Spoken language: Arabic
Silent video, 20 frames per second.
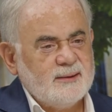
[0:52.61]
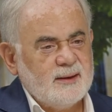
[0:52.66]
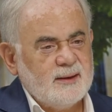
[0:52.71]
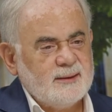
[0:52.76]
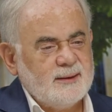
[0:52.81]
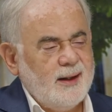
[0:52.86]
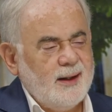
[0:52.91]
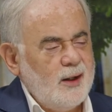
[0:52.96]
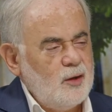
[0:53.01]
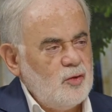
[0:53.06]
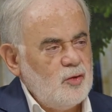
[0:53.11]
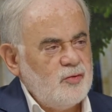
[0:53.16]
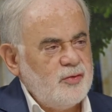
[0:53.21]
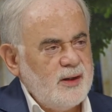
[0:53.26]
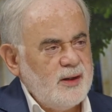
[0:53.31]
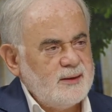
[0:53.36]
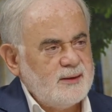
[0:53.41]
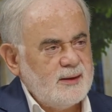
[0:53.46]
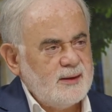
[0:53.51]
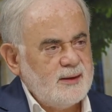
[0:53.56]

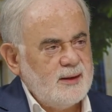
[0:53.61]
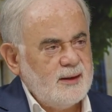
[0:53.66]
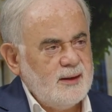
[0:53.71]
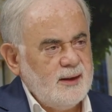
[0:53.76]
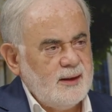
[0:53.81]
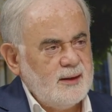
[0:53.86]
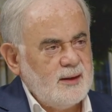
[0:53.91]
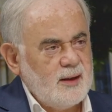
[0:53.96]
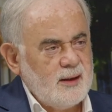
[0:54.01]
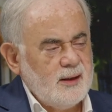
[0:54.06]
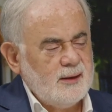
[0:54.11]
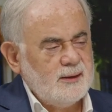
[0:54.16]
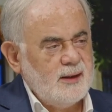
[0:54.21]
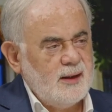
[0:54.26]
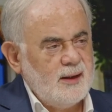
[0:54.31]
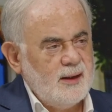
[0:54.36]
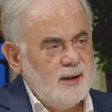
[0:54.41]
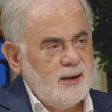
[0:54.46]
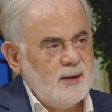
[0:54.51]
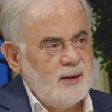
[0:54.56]
التحالفات اللي نحن رحنا
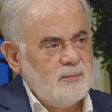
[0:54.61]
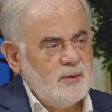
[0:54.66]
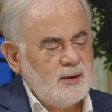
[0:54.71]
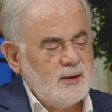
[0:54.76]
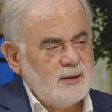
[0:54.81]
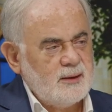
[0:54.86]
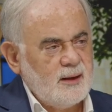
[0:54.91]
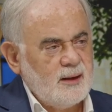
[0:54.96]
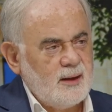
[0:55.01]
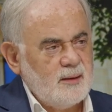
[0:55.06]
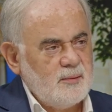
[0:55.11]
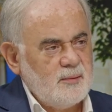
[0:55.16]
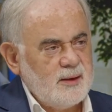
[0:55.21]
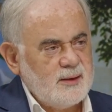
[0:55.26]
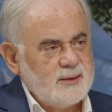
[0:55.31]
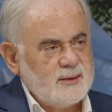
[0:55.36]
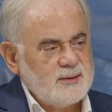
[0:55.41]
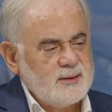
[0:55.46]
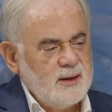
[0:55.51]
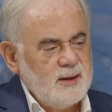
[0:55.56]
لها
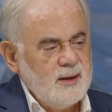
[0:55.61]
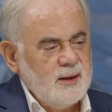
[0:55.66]
بانتخابات